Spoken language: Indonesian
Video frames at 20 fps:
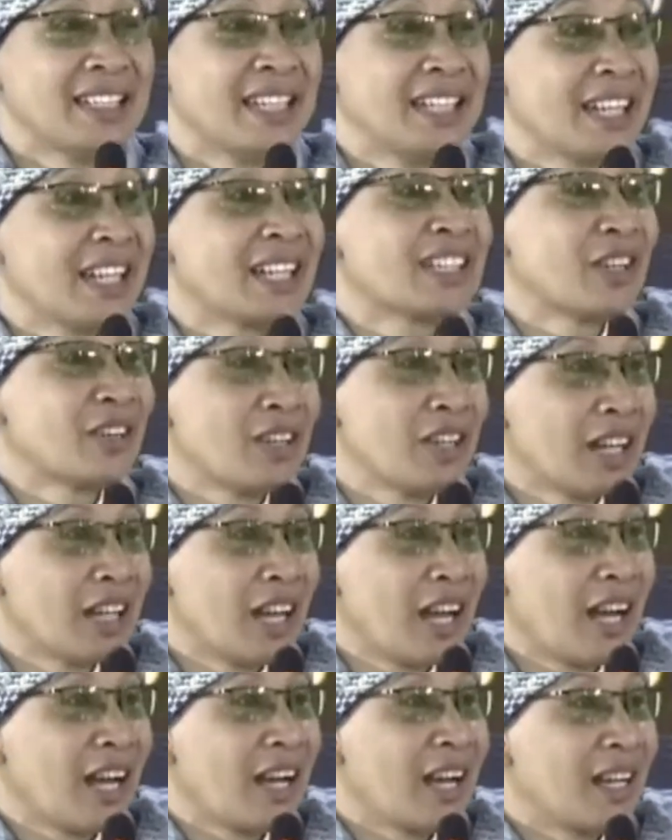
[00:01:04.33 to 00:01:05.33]
jadi
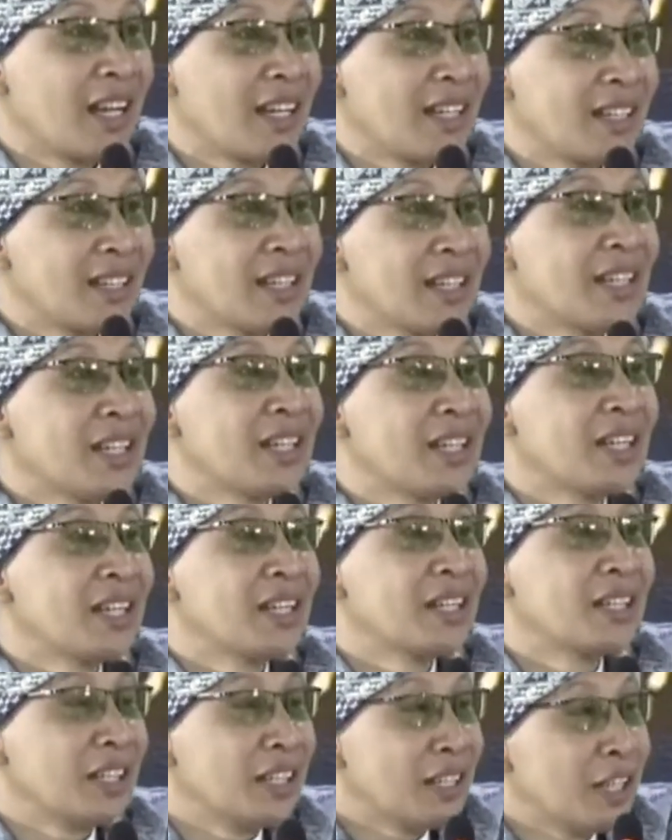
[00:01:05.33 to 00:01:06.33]
ketahuilah
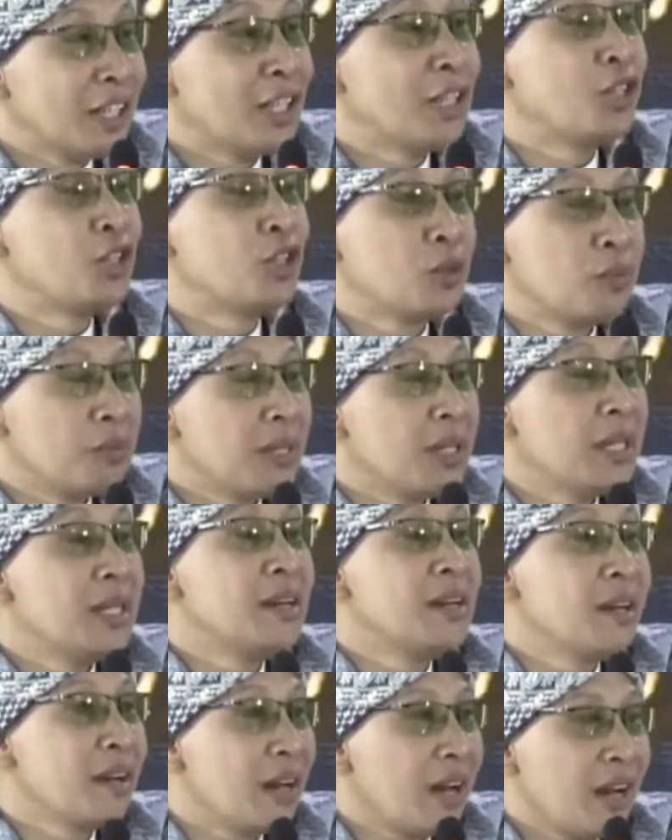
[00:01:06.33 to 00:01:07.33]
hidup
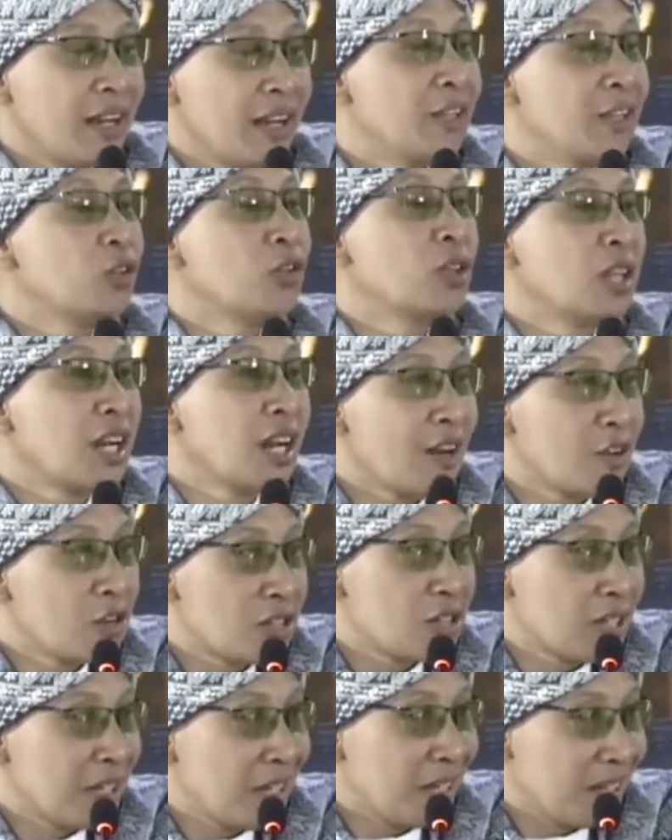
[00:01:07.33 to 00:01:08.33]
indah itu tidak
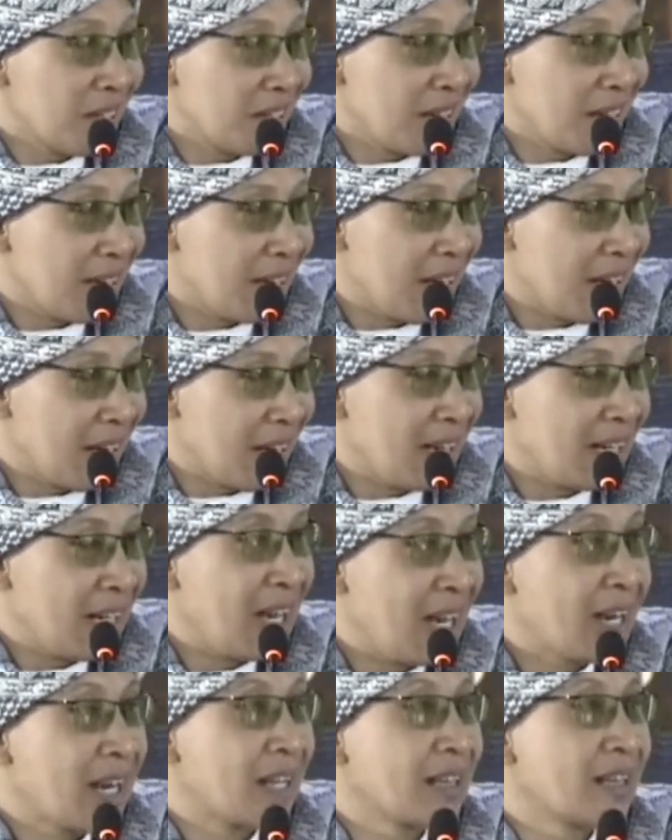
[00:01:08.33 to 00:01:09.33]
harus dengan
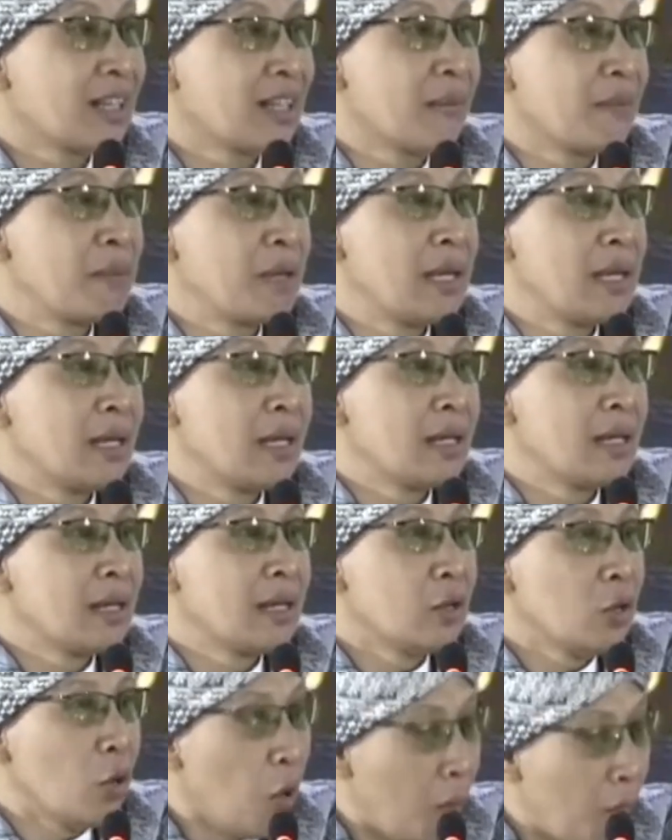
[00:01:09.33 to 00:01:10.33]
kekayaan akan tapi
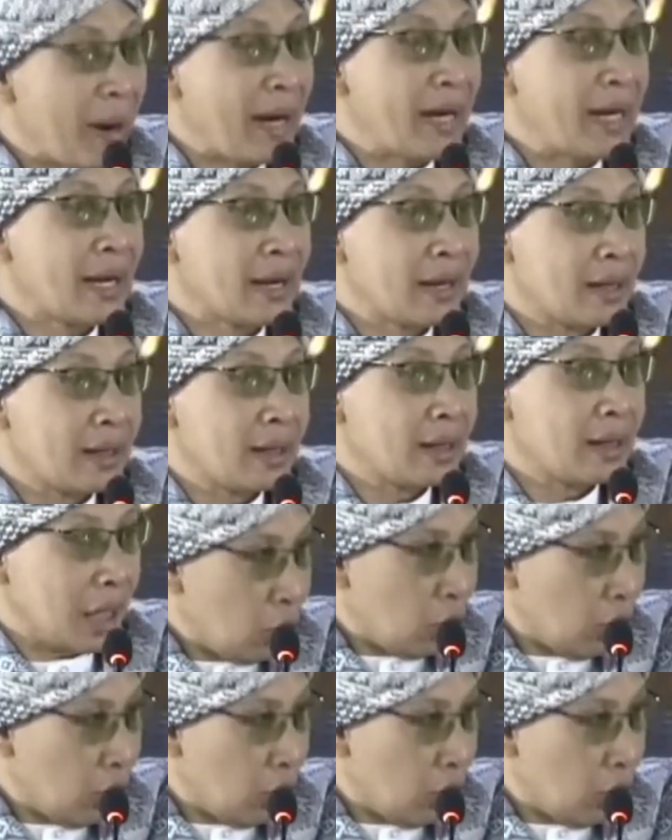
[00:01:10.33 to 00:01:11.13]
upayakan